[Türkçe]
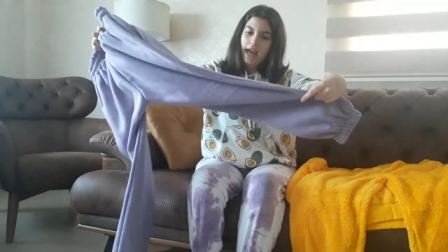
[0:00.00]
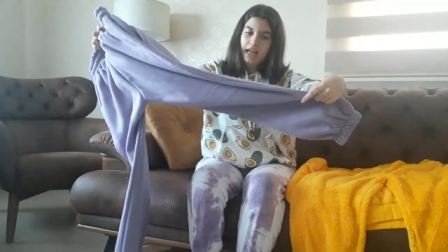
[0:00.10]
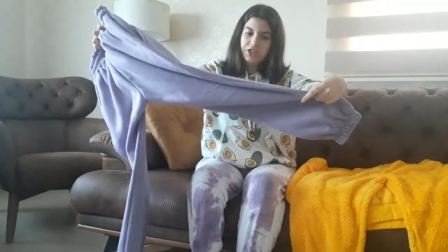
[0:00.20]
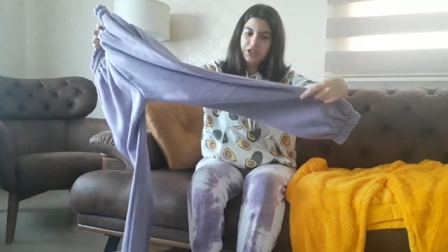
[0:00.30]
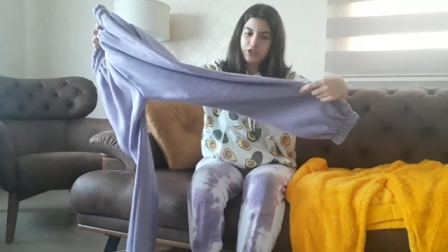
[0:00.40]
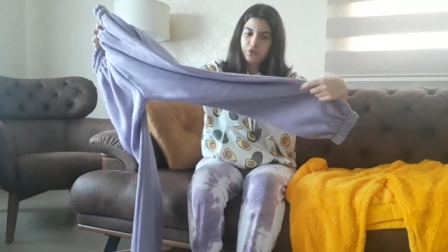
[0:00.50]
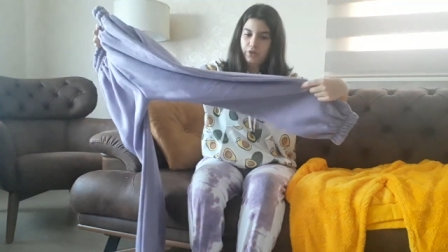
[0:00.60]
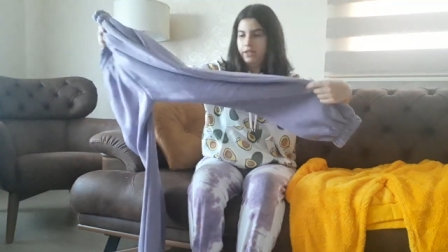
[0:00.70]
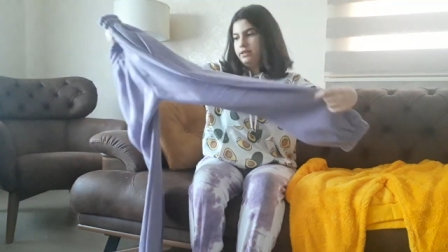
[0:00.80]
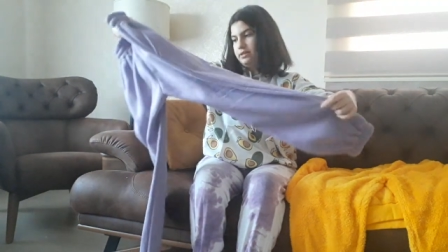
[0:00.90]
Angel
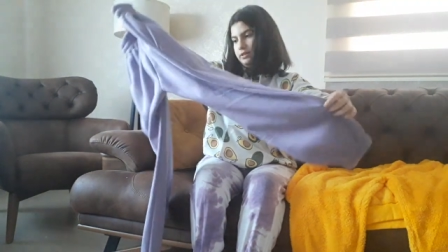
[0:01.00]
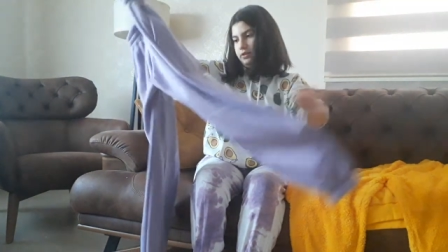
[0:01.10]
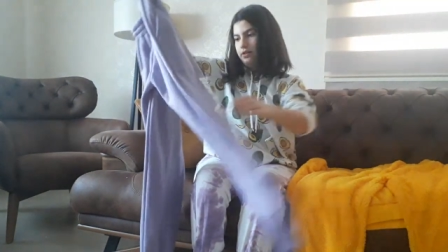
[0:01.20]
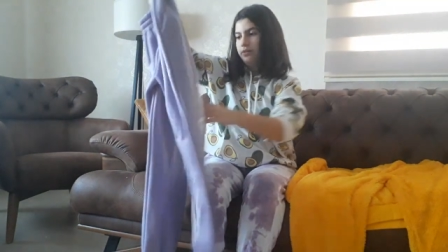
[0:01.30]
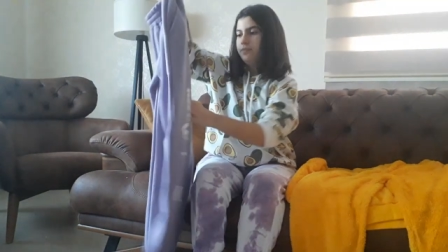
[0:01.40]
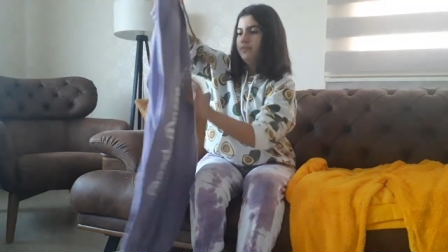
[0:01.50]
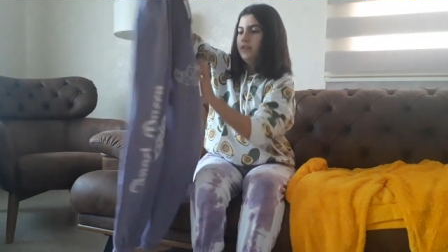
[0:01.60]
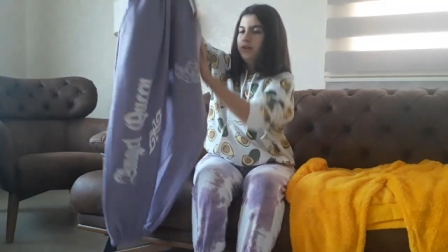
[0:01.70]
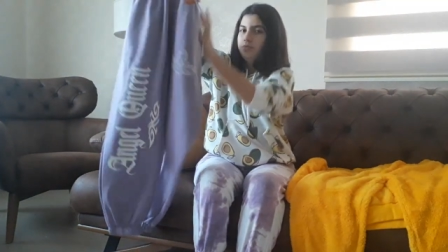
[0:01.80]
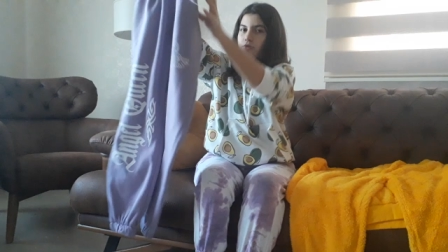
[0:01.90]
Queen yazıyor.
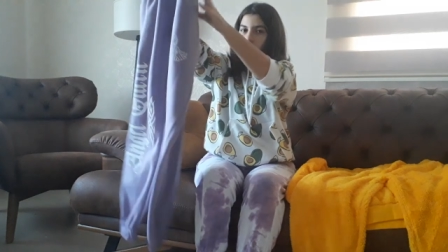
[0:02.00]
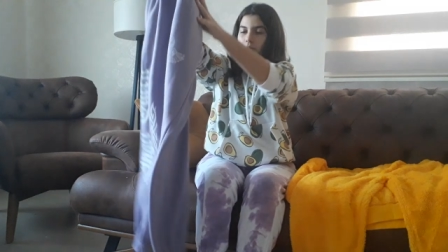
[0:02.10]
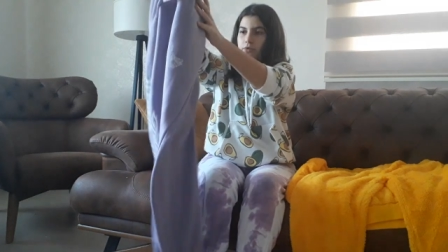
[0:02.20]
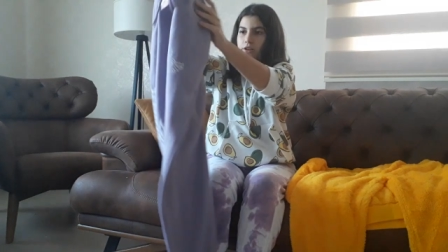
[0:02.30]
Burada da